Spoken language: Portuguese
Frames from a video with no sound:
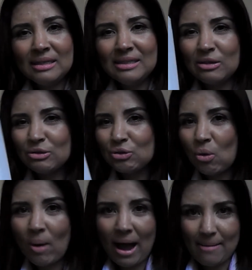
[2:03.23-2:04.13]
E eu
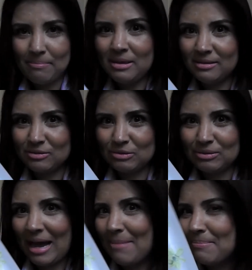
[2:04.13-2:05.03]
estou amando,
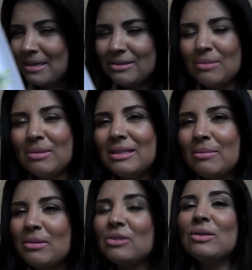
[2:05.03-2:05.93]
amando, amando,
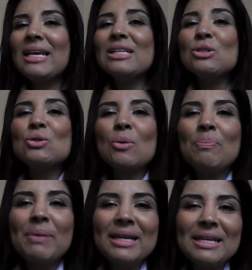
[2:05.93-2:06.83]
amando. E é
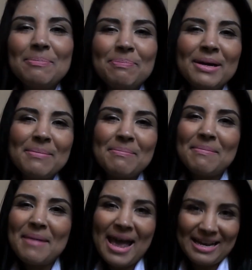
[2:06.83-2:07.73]
super, hiper,
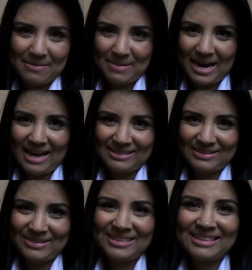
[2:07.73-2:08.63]
mega barato
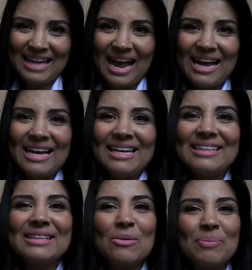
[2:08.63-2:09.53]
tá?
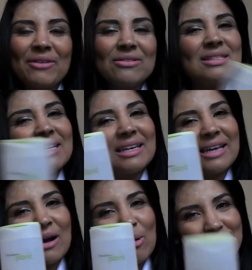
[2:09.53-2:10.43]
Então, para você que
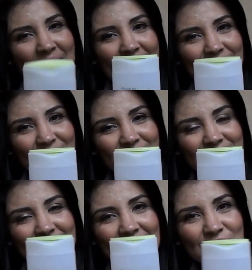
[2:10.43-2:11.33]
quer cuidar da
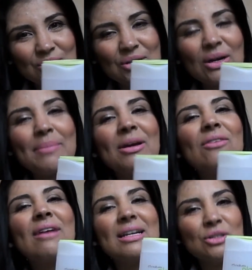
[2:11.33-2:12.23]
oleosidade do seu
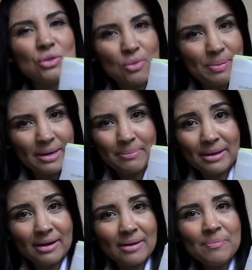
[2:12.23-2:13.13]
cabelo, vale super a
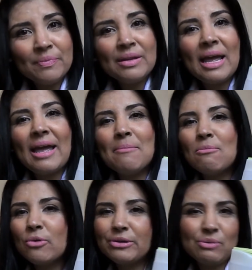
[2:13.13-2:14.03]
pena. É
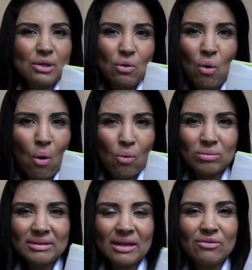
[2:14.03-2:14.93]
muito em
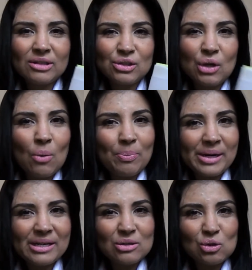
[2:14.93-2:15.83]
conta, eu vou deixar o
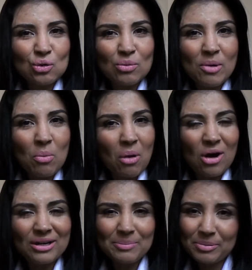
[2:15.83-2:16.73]
preço no meu
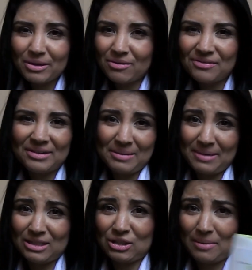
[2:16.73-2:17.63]
blog, porque eu não vou
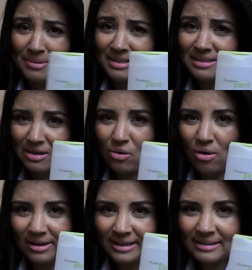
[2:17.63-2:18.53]
lembrar de cabeça
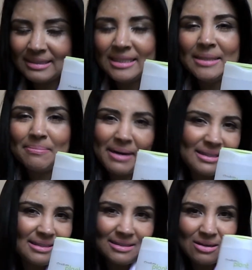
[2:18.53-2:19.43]
agora,
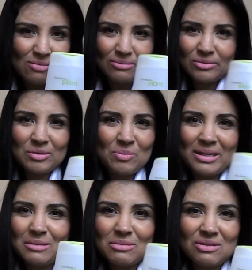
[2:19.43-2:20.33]
mas são os
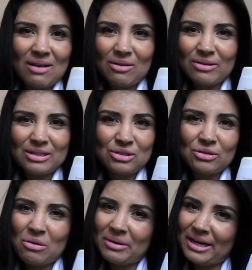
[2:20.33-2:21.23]
mesmos valores
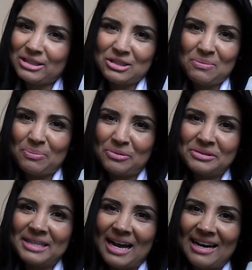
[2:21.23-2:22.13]
de qualquer shampoo
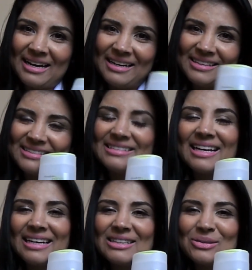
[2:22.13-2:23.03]
da,
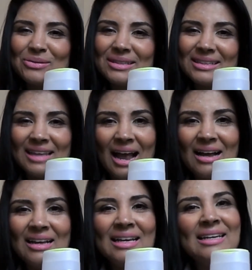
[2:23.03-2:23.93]
da Natura, tá?
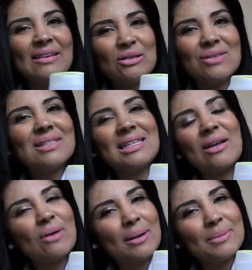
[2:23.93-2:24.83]
Então, se você
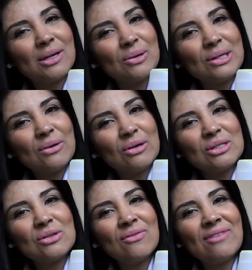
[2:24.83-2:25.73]
tem um cabelo
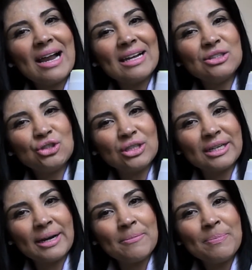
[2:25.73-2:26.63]
oleoso, vale a
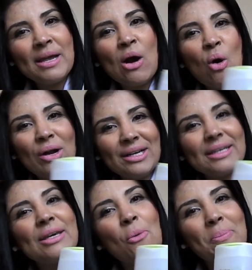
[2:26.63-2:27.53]
dica. Olha
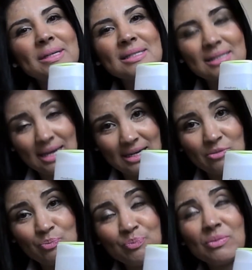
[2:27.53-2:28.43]
que eu
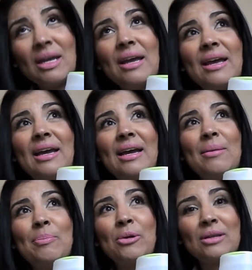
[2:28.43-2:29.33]
passei é,
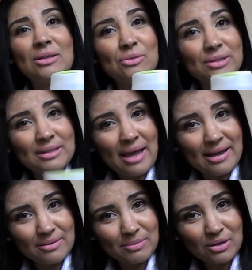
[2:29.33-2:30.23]
protetor
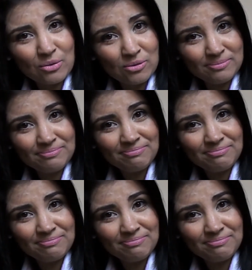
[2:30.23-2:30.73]
térmico,